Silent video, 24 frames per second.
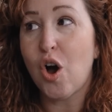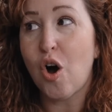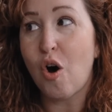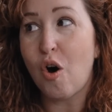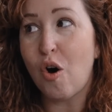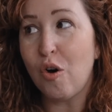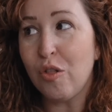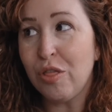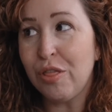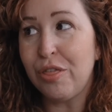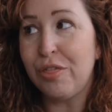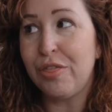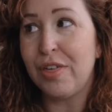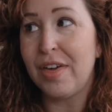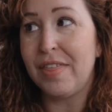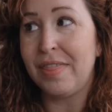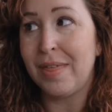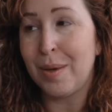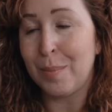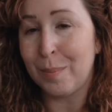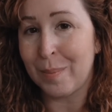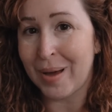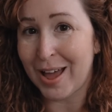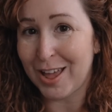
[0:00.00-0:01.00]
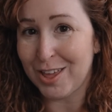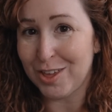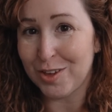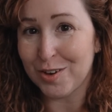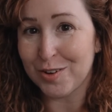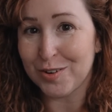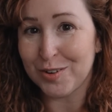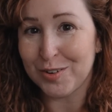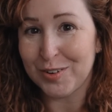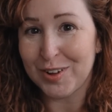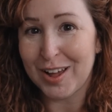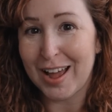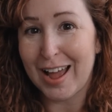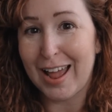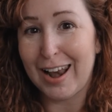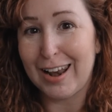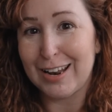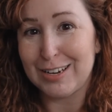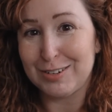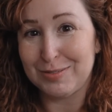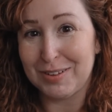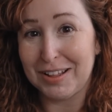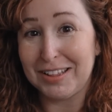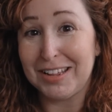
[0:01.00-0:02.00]
11 de mayo a
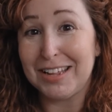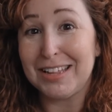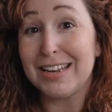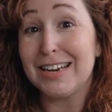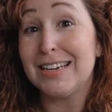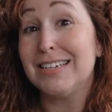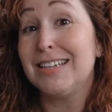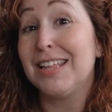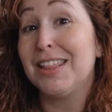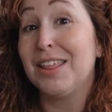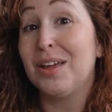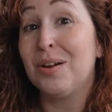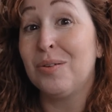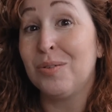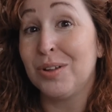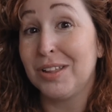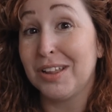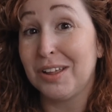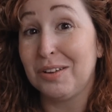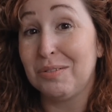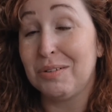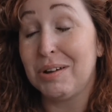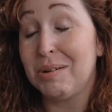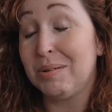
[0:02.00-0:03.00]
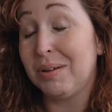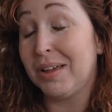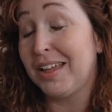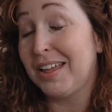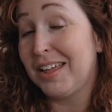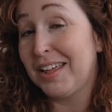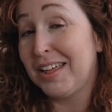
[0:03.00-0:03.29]
las 23.59,